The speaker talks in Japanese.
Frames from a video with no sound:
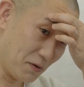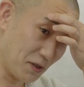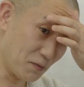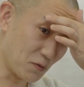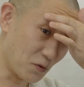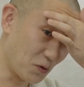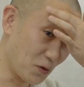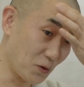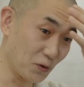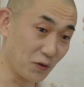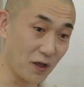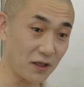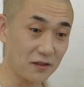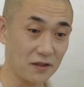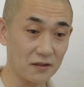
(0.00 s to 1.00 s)
までもこういうこ
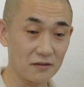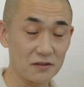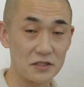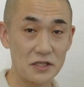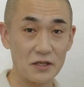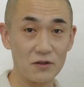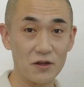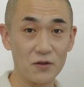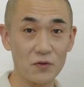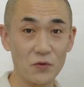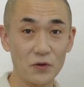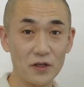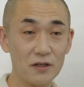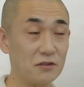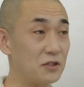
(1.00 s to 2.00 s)
とあったんですけど
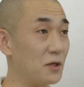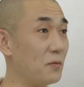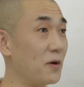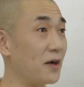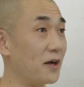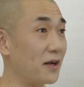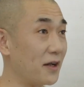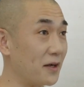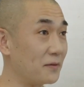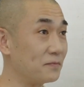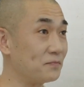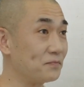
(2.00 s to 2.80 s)
お客様から、